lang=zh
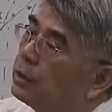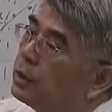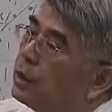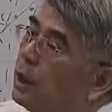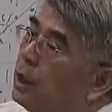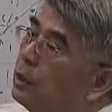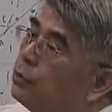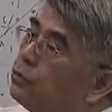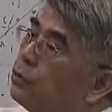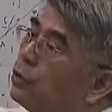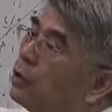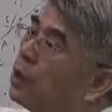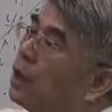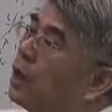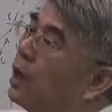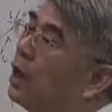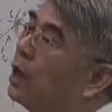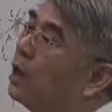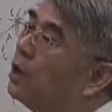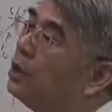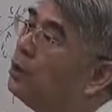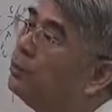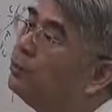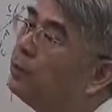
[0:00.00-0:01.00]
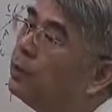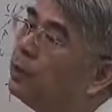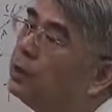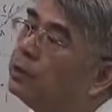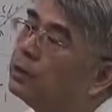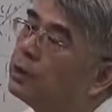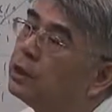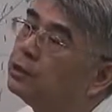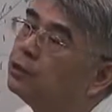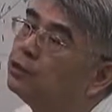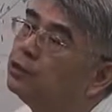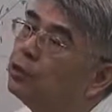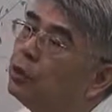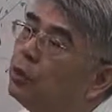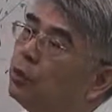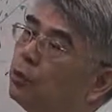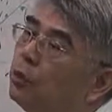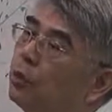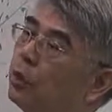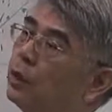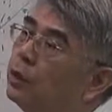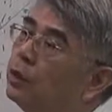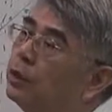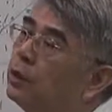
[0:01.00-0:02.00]
它就刻意被人家
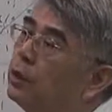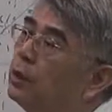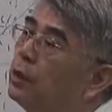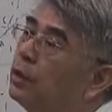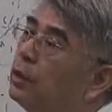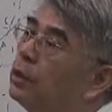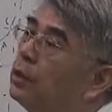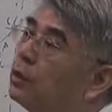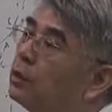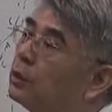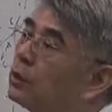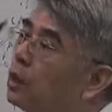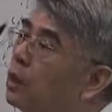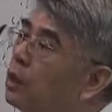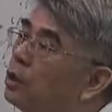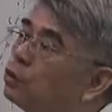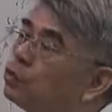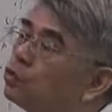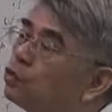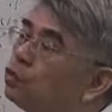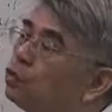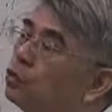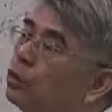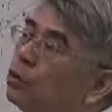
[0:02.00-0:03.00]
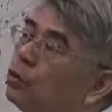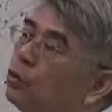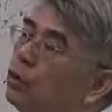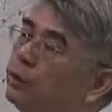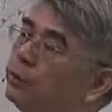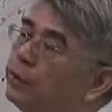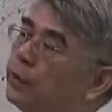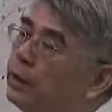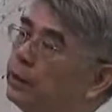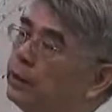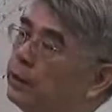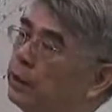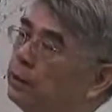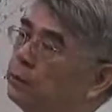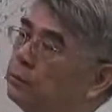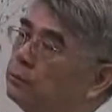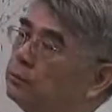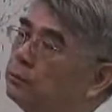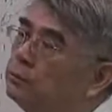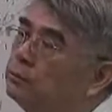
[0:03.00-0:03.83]
选为特殊的观察点。